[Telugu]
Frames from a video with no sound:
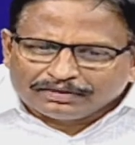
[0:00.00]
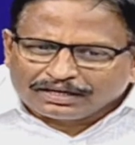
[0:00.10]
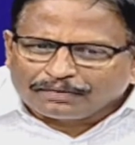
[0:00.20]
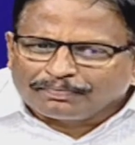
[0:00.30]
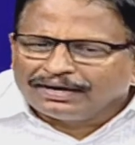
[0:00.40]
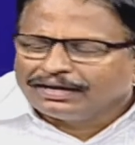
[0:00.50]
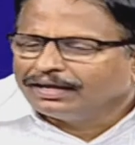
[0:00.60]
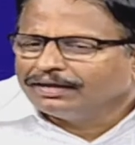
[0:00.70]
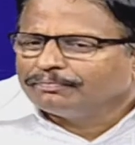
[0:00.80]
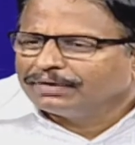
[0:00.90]
ఇక్కడ పంటే
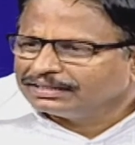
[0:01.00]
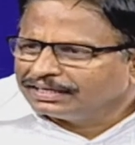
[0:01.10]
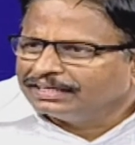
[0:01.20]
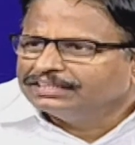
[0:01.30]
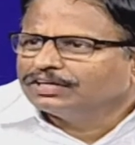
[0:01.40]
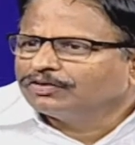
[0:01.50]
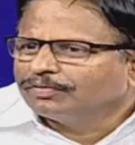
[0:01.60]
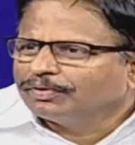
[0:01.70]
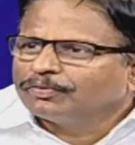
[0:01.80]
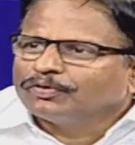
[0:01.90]
ప్రతి గింజను కూడా
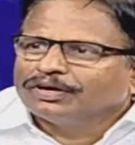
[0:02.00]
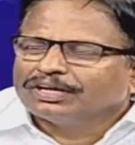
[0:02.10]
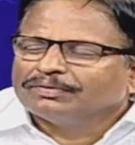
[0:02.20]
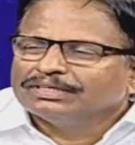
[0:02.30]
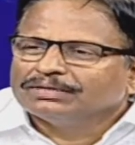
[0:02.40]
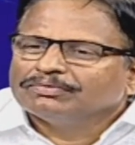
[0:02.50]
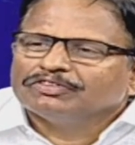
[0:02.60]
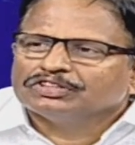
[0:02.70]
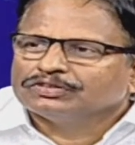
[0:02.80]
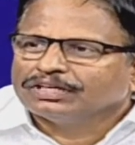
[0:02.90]
మేము కొంటామని చెప్పి
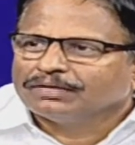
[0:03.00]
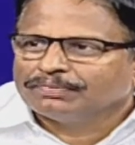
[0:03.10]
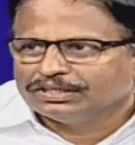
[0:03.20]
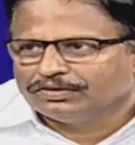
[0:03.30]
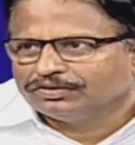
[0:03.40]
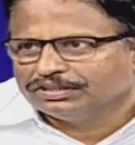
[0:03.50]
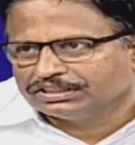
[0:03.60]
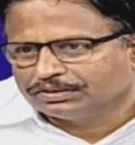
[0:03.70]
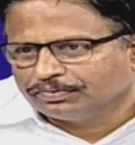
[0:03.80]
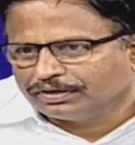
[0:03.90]
విస్తృతంగా ప్రజల్లోకి
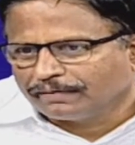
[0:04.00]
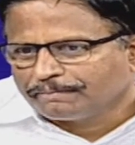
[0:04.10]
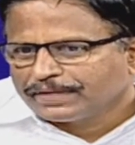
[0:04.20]
తీసుకుపోయారు